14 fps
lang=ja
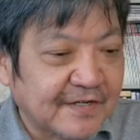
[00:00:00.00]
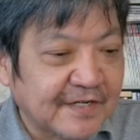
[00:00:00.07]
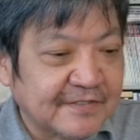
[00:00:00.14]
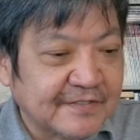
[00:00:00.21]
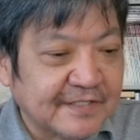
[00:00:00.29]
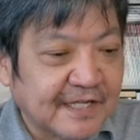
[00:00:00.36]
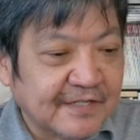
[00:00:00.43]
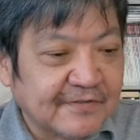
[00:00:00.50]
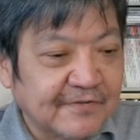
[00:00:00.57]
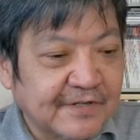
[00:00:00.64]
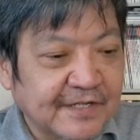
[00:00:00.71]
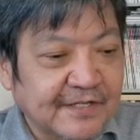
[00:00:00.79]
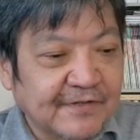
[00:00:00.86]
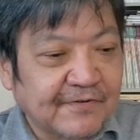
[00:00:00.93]
わらず
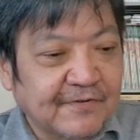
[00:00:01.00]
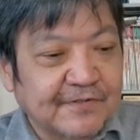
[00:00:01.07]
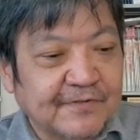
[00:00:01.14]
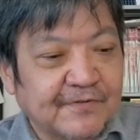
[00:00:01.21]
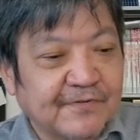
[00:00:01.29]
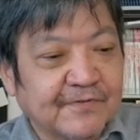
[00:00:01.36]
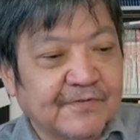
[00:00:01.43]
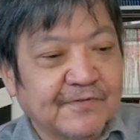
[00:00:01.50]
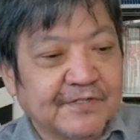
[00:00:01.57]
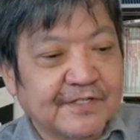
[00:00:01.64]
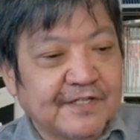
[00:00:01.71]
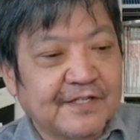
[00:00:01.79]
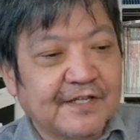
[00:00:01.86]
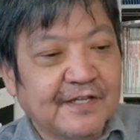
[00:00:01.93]
NATO 歴訪に同行
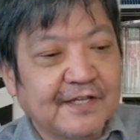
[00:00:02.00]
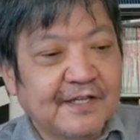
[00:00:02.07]
し